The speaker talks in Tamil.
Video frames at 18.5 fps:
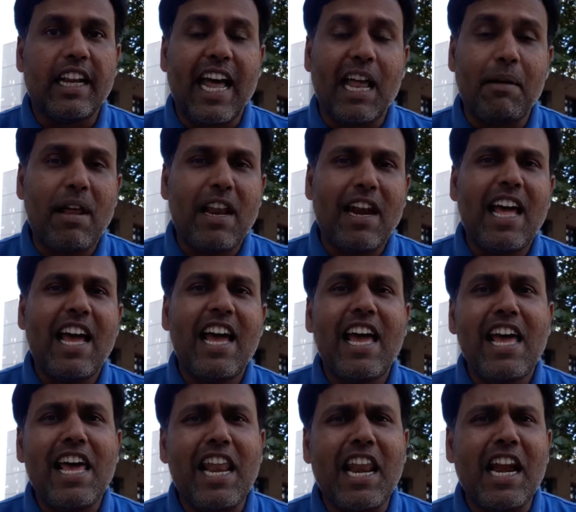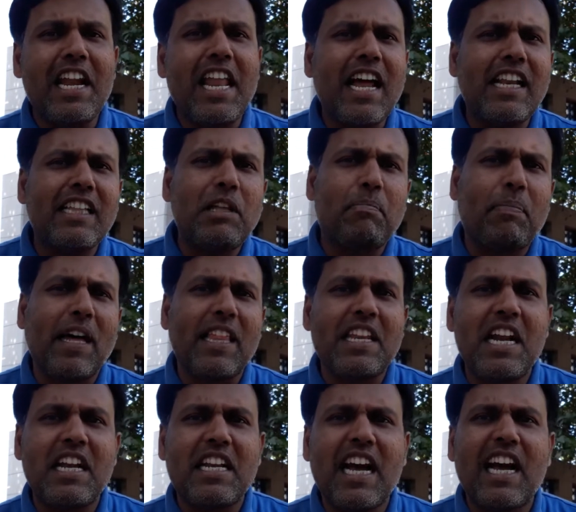நண்பர்களே ரெண்டாயிரத்தி
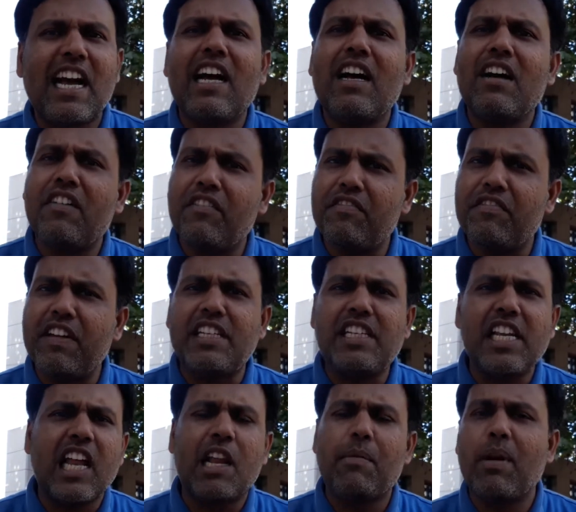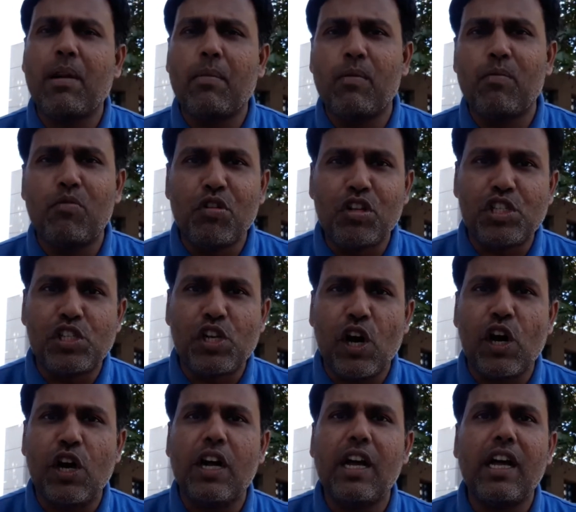பதினெட்டை வெற்றிகரமாக நம்ம
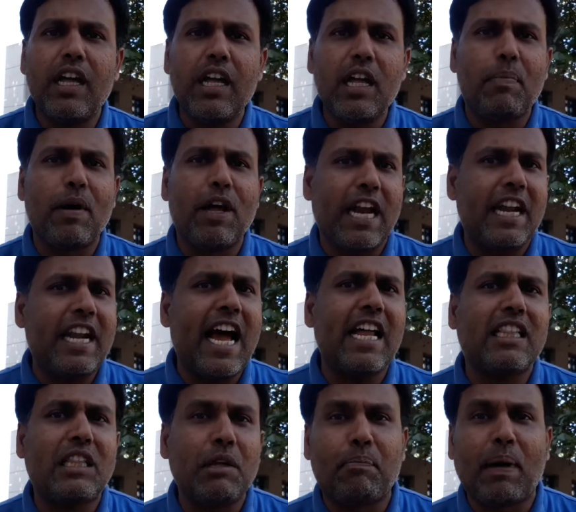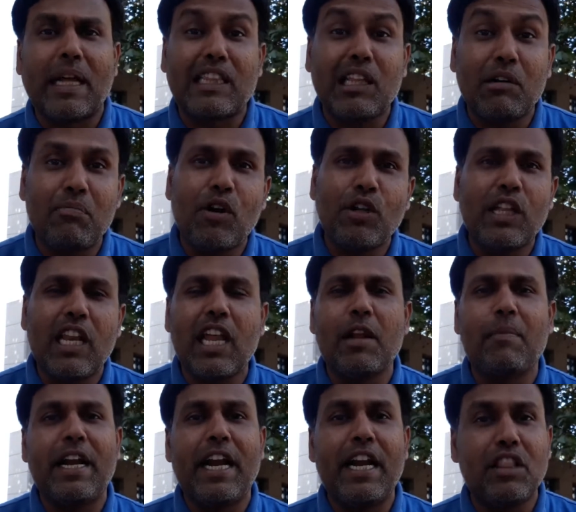முடிச்சிட்டோம் இப்போ ரெண்டாயிரத்தி பத்தொம்போதில்
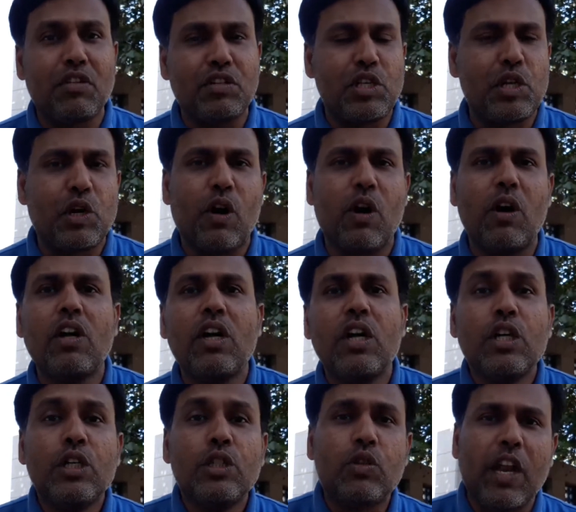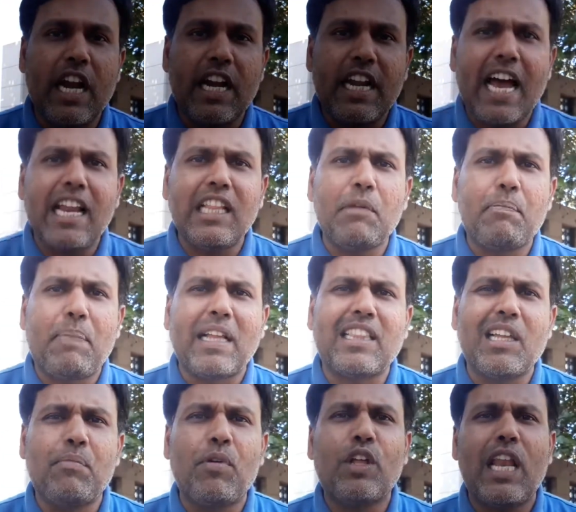நம்ம எடுத்து வச்சுருக்கோம் ஸோ ரெண்டாயிரத்தி
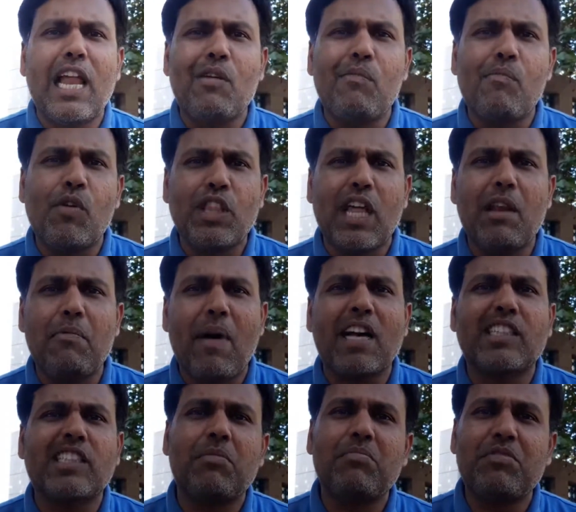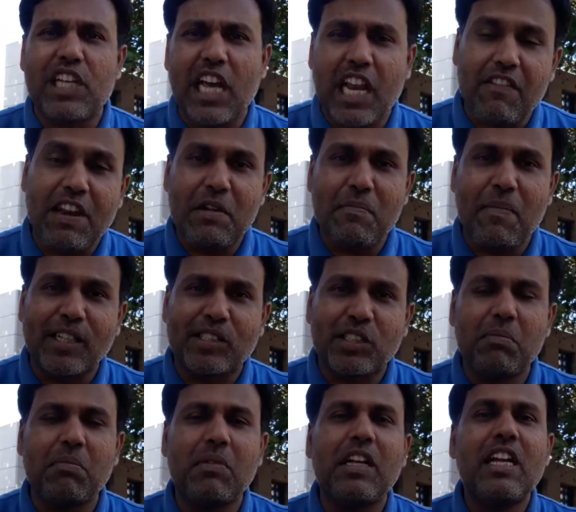பத்தொம்போதில் முதல் மாதம் ஜனவரி
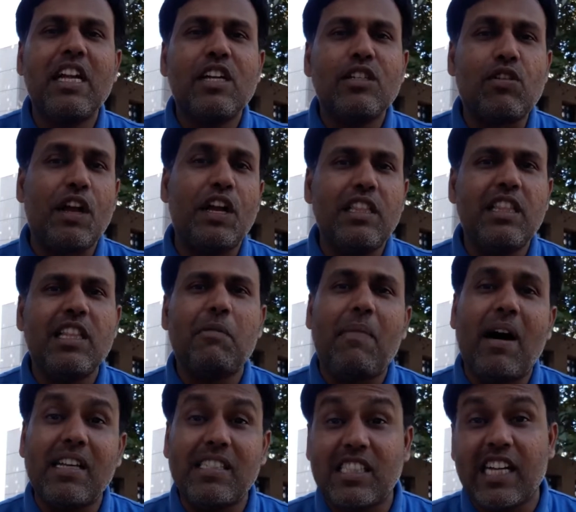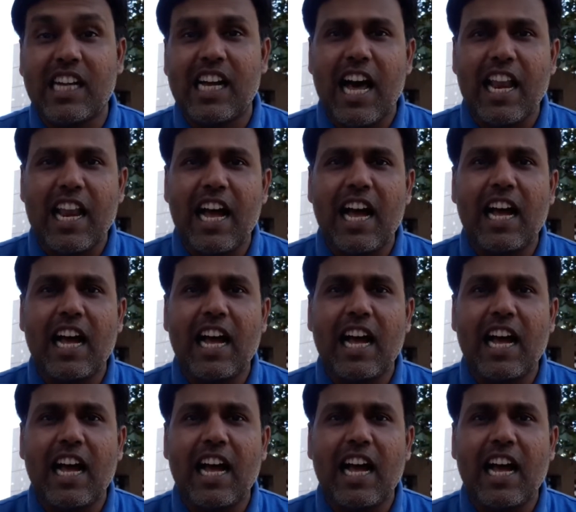மாதம் ஸோ இந்த மாதத்துக்கான